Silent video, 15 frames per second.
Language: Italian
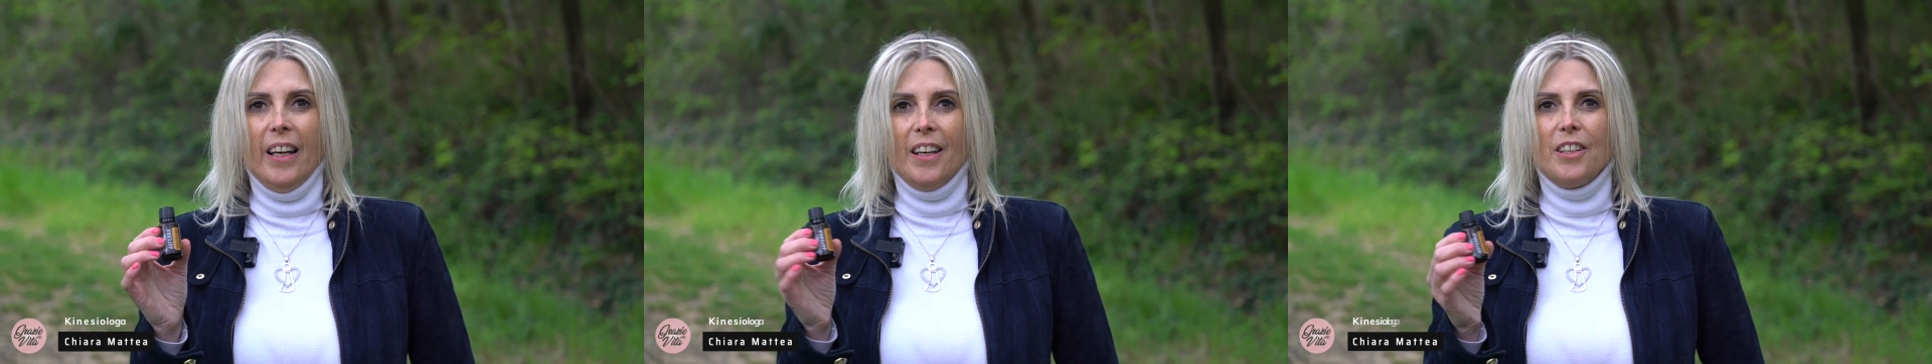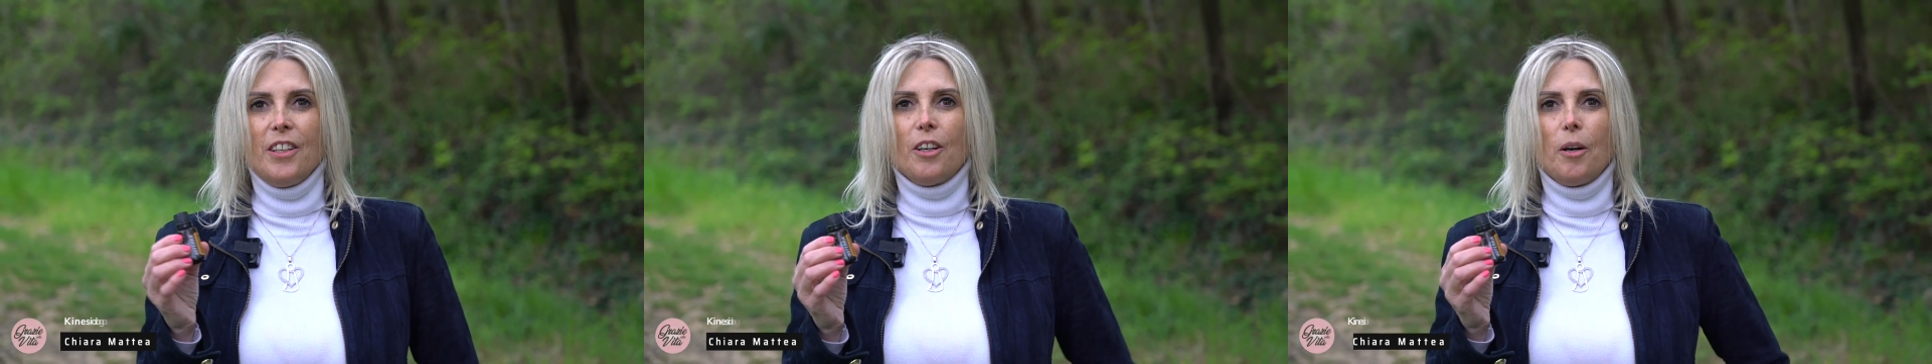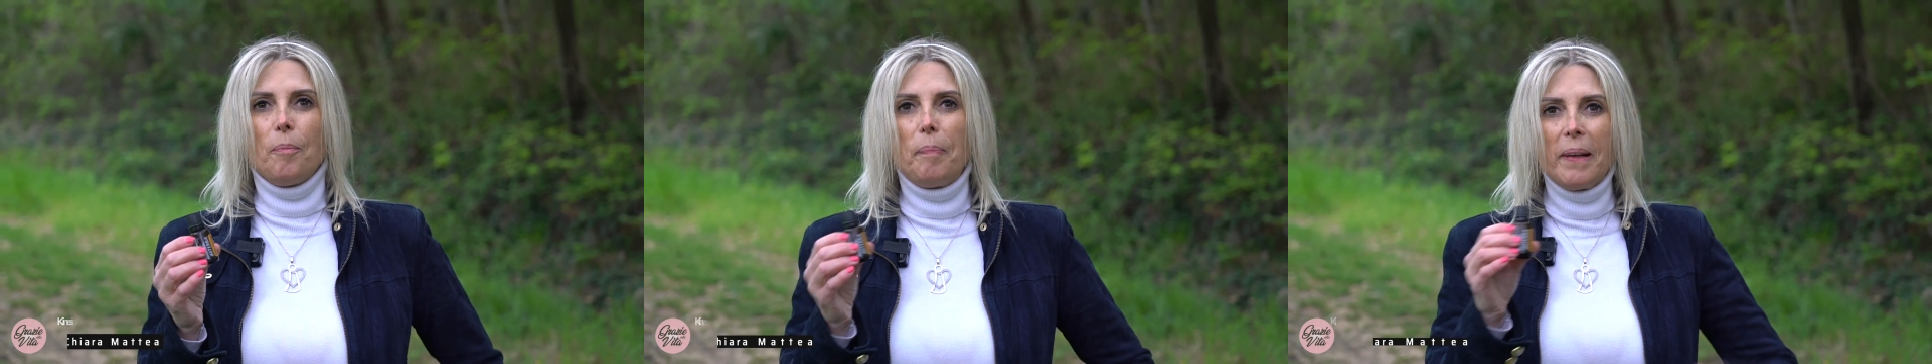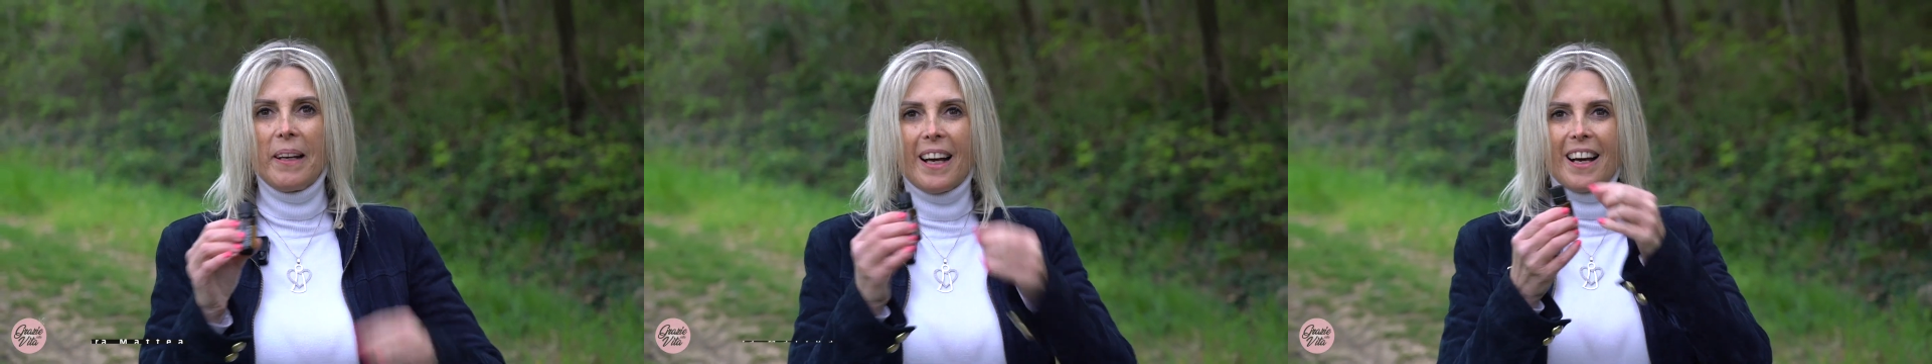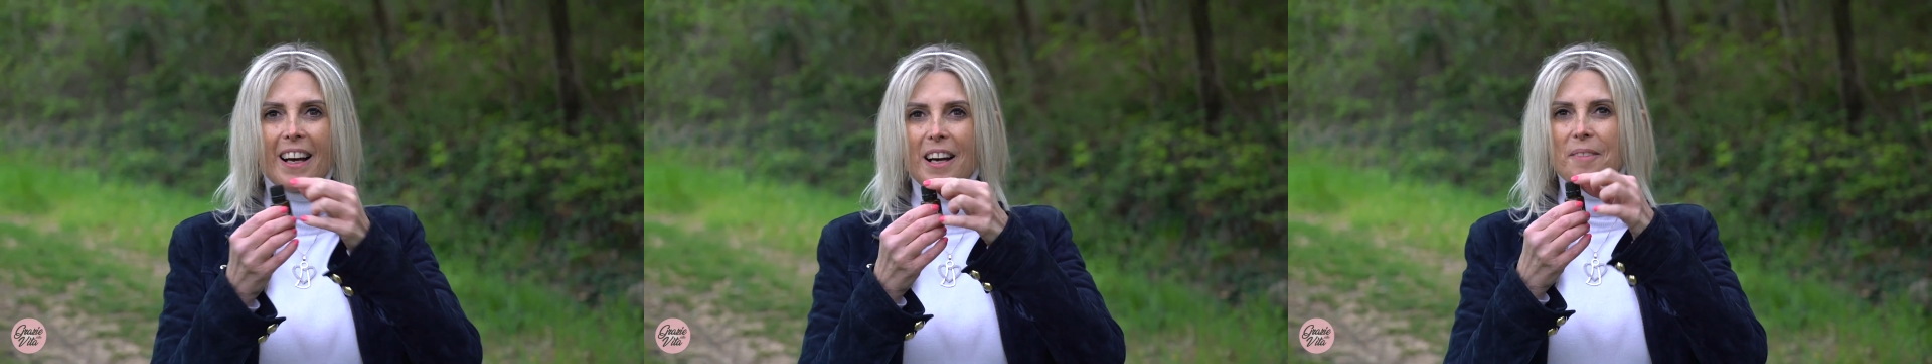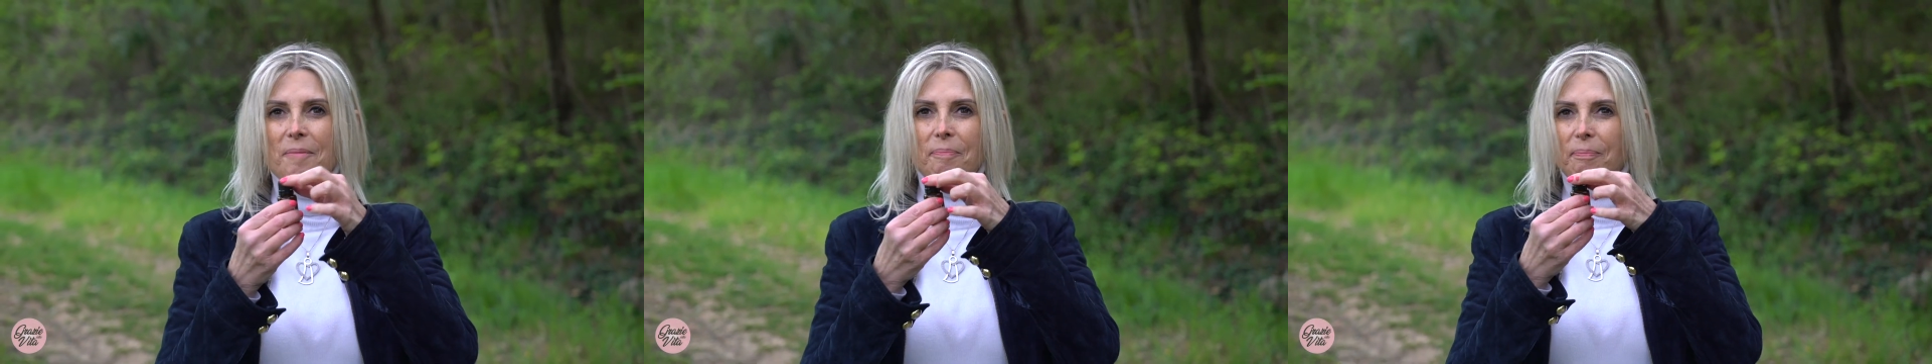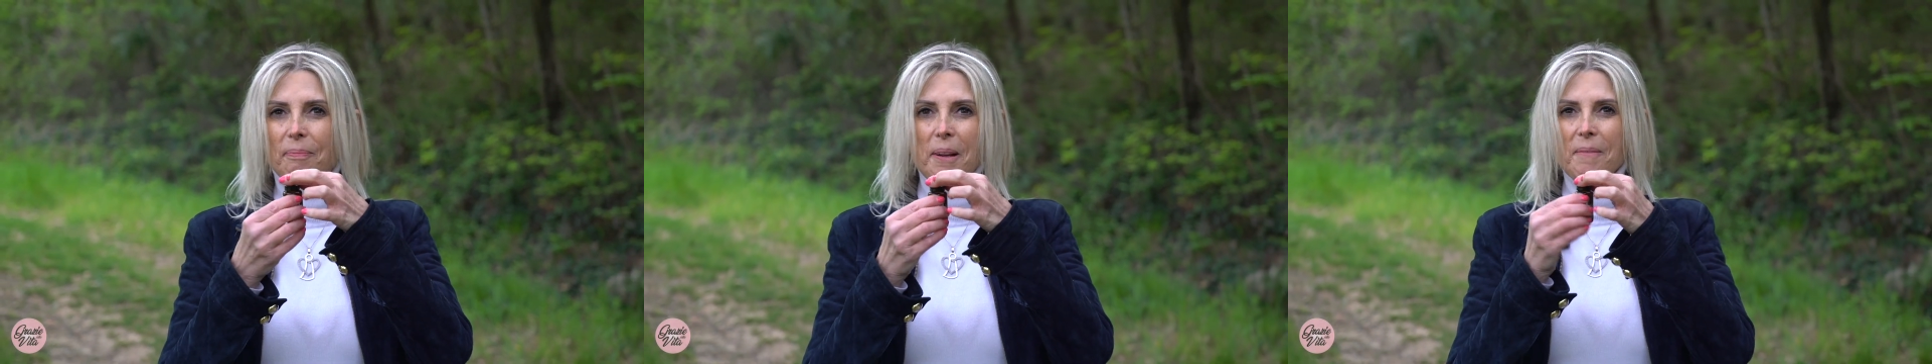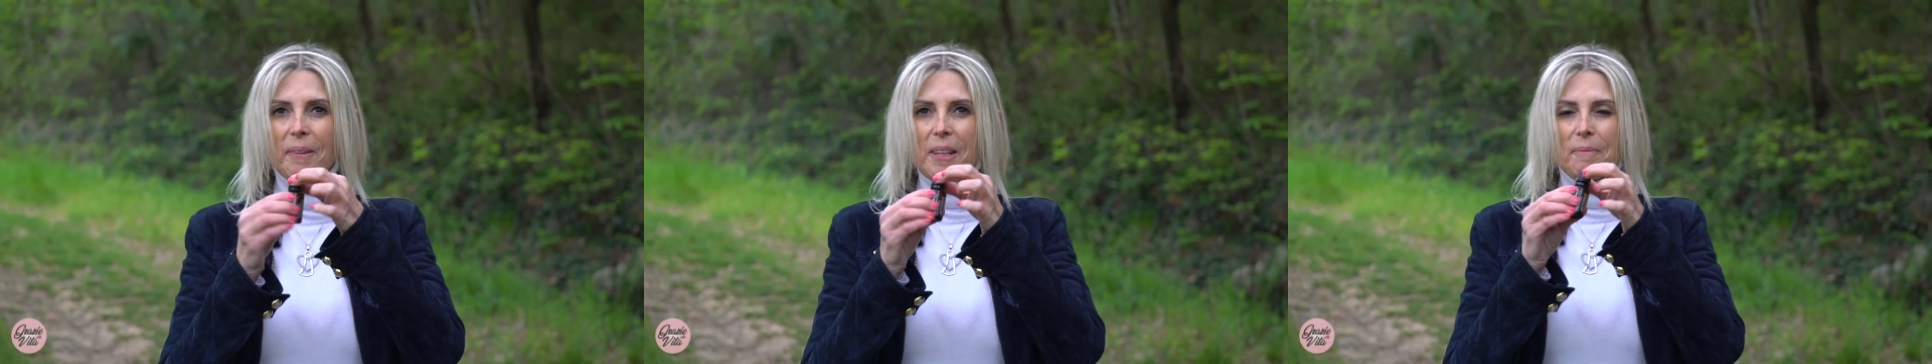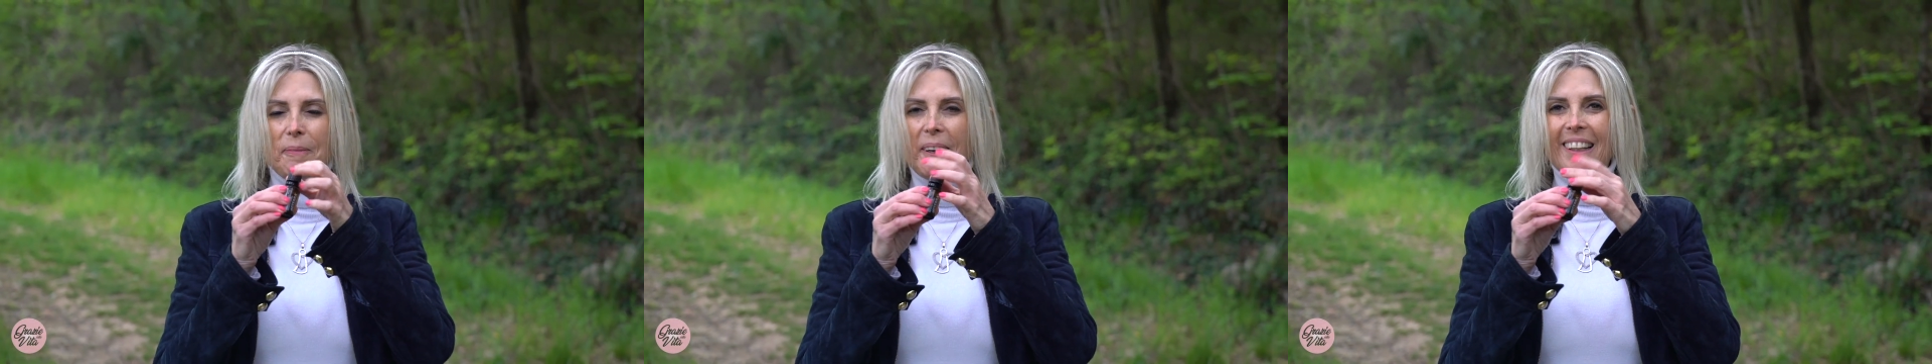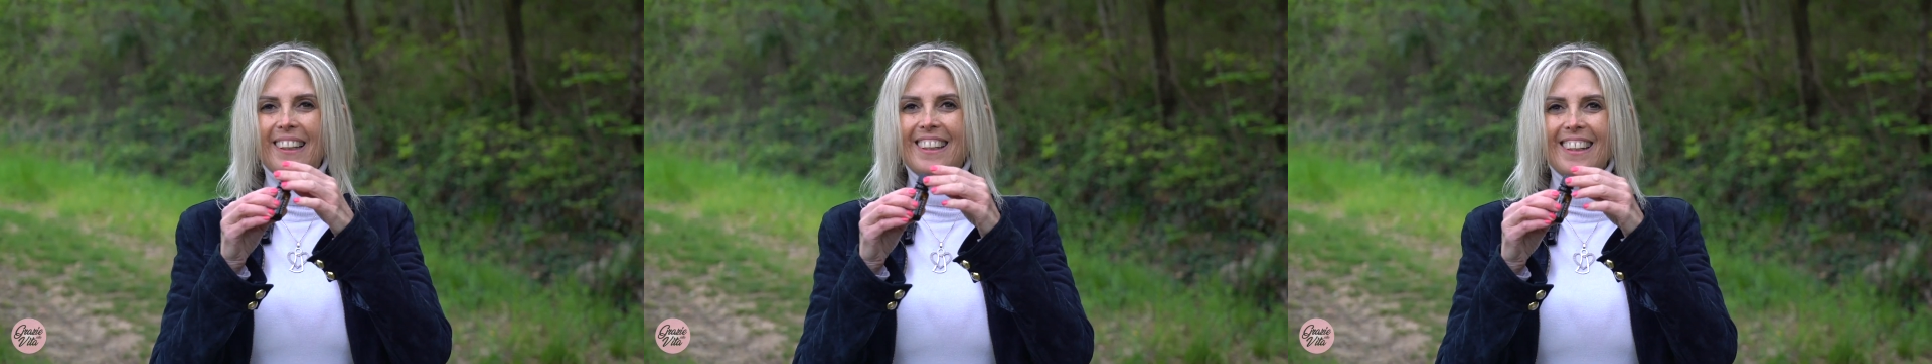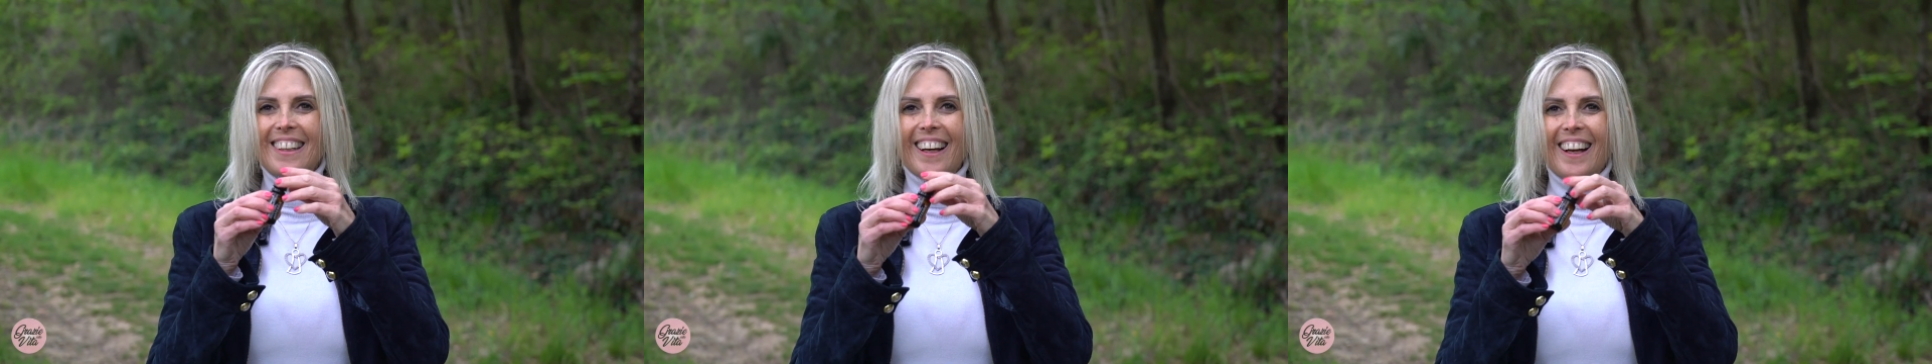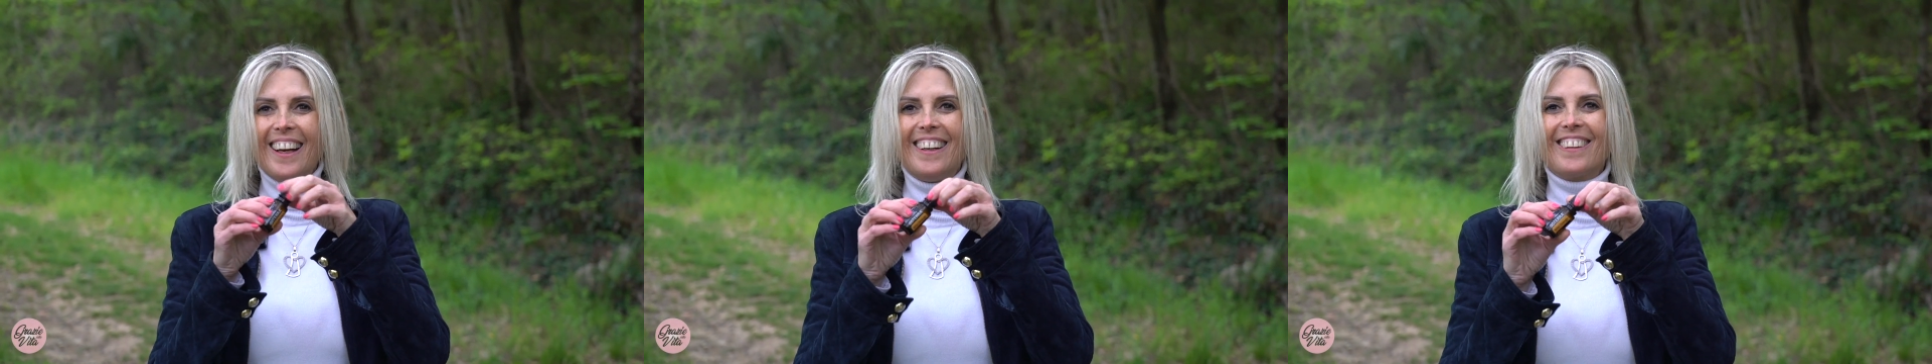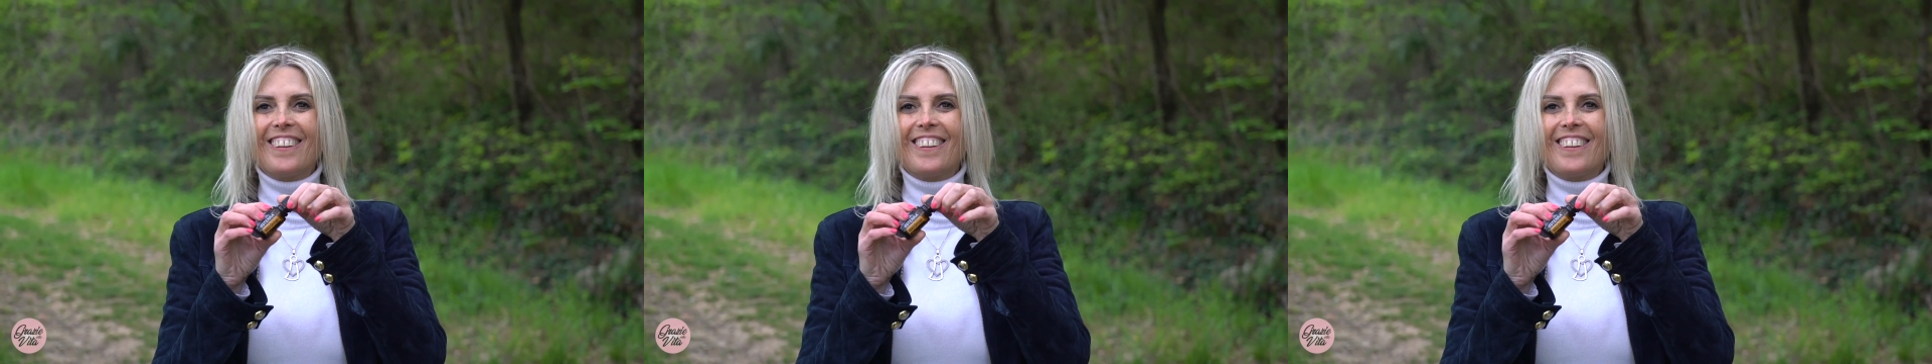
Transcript: Io appena prima di partire